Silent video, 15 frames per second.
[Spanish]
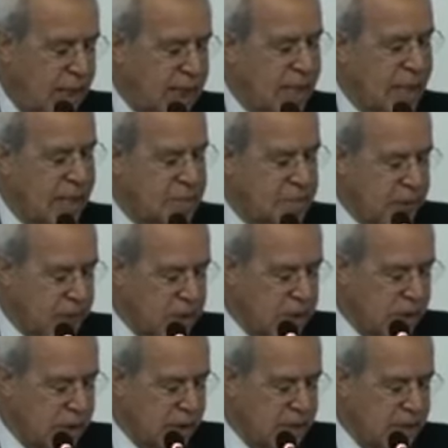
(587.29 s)
de las
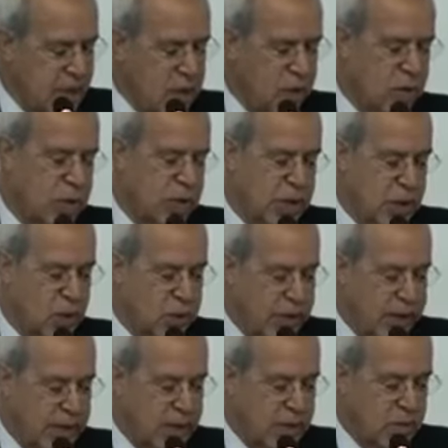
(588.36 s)
personas que
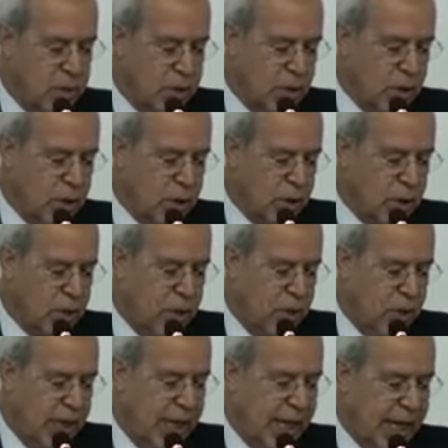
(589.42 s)
constituían su entorno,
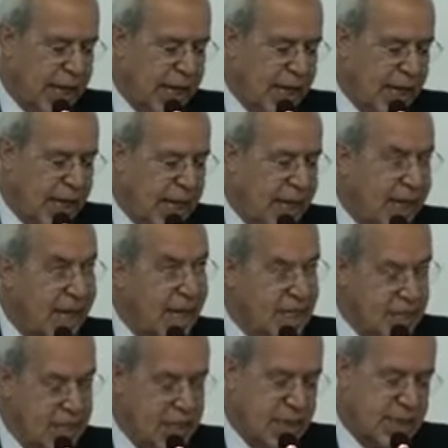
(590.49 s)
y de,
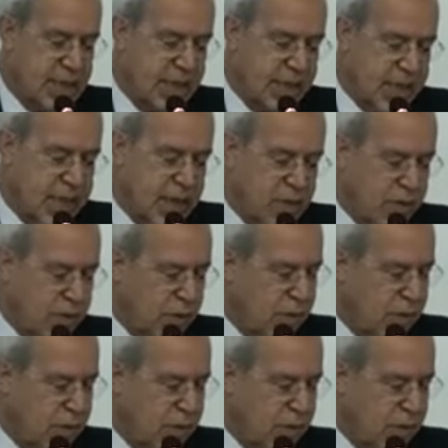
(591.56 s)
las que le siguieron.